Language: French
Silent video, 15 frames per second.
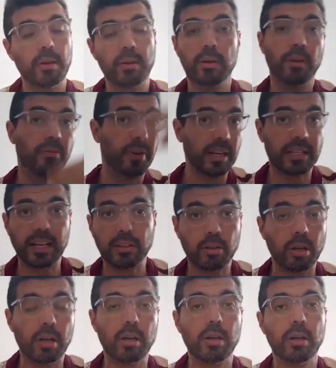les 24
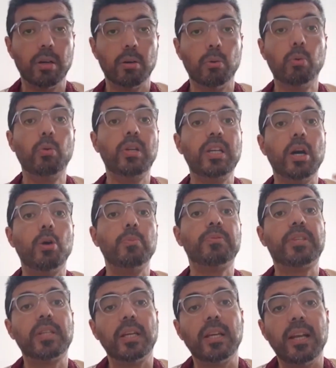heures ou l'yom,
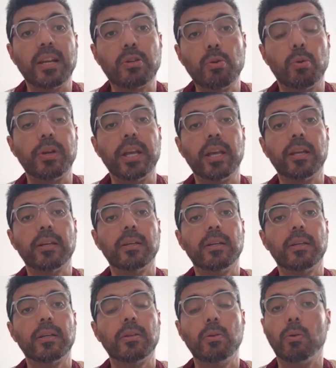c'est la journée
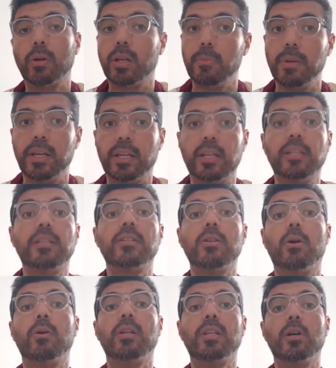Donc les malikites disent
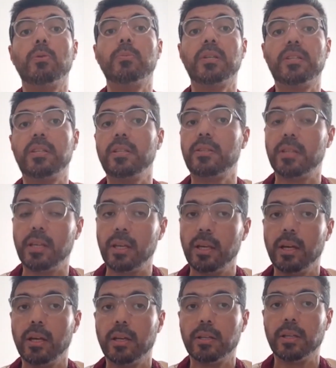non, l'yom ici, c'est
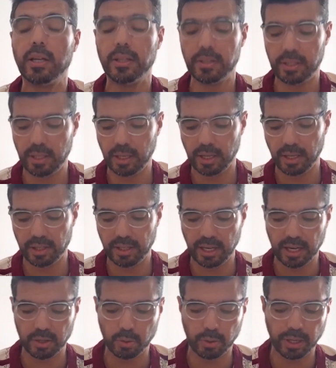hein, euh, c'est
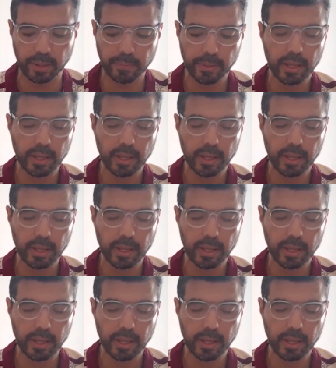la journée.